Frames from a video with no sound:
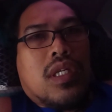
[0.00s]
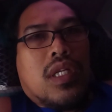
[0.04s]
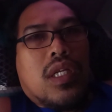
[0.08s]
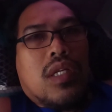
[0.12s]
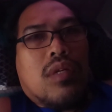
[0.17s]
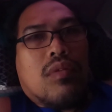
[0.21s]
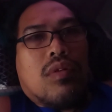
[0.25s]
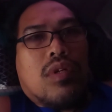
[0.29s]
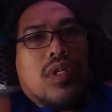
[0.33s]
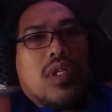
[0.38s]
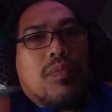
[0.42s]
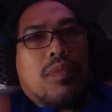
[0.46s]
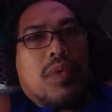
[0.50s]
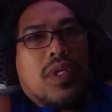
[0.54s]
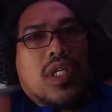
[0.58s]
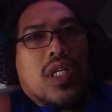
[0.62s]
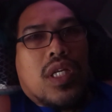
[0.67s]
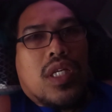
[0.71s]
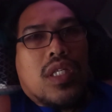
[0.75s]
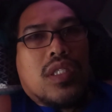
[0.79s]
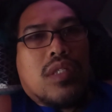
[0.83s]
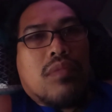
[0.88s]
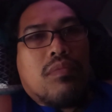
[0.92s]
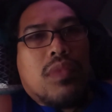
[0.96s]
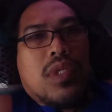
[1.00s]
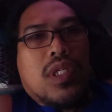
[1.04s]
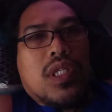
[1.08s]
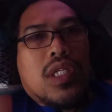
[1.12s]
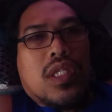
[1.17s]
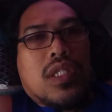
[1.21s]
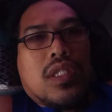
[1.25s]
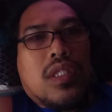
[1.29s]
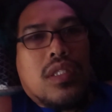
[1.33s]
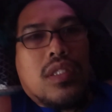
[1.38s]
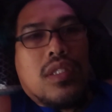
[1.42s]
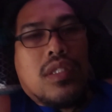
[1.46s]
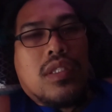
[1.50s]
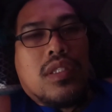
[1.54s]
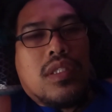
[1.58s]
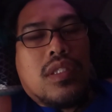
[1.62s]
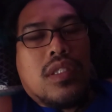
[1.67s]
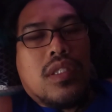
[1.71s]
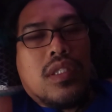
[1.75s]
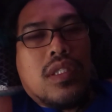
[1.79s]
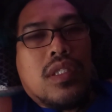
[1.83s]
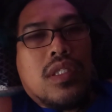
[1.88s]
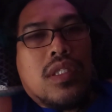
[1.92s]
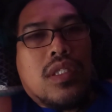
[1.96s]
Alam ko na pagkasabi niyan.
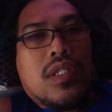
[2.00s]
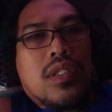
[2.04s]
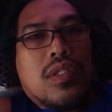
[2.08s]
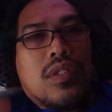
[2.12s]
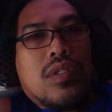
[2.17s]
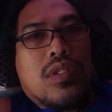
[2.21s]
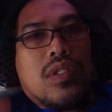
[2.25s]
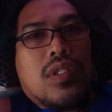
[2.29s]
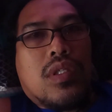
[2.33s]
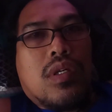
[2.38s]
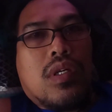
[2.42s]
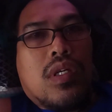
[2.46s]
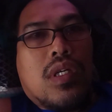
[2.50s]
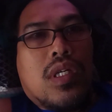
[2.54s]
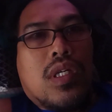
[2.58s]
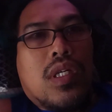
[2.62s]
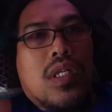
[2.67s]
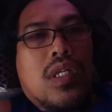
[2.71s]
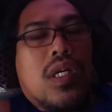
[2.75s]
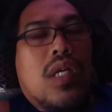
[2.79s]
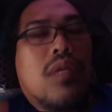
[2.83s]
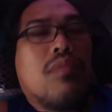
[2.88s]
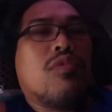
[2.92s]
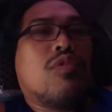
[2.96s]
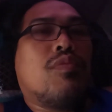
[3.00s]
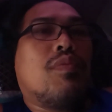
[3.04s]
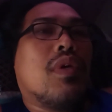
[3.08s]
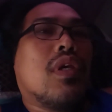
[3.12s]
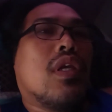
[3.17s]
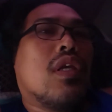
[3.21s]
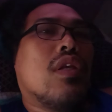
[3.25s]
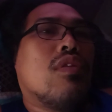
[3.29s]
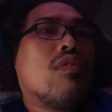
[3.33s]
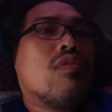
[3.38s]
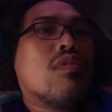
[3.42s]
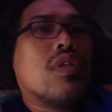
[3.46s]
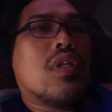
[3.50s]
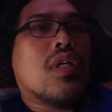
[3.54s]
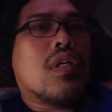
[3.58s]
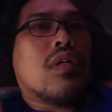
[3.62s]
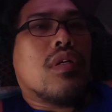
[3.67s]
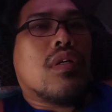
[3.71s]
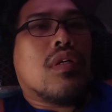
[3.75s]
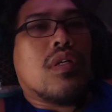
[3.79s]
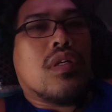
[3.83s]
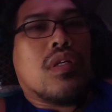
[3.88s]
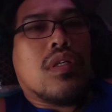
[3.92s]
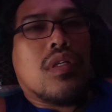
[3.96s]
So sa, I'm speaking to
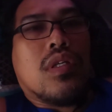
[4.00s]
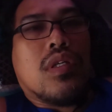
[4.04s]
the